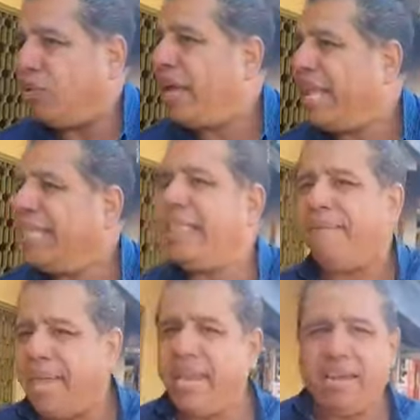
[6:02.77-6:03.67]
son gente de
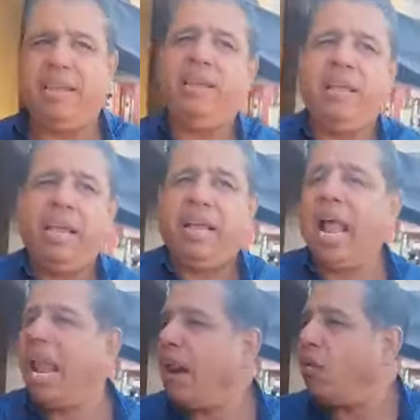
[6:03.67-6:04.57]
bien.
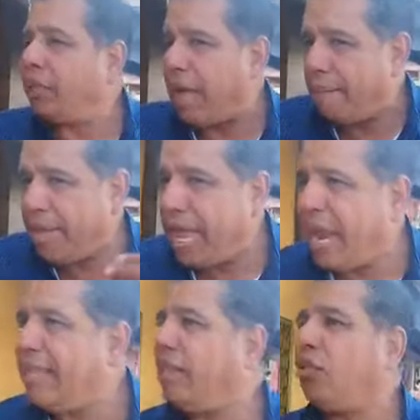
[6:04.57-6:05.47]
Claro, también
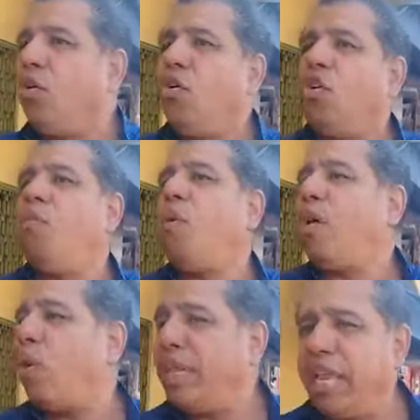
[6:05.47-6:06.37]
hay de todo como
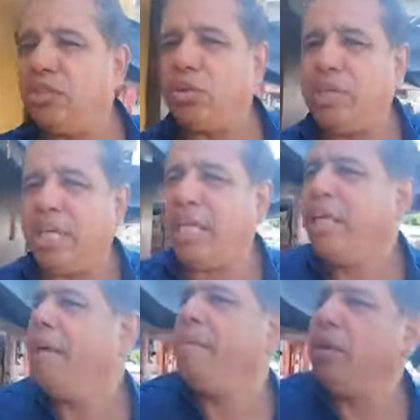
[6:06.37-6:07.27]
en cualquier sociedad,
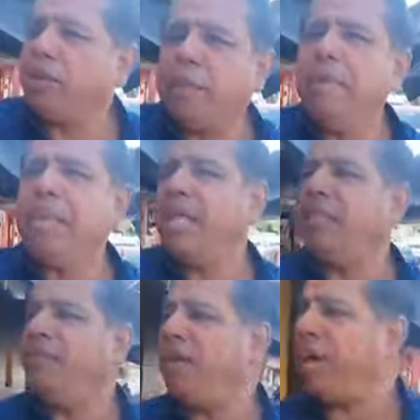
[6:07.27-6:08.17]
pero están bien
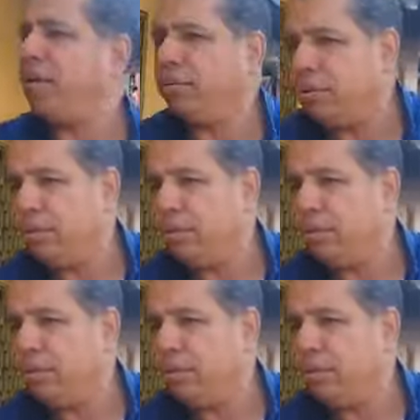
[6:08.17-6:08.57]
identificados.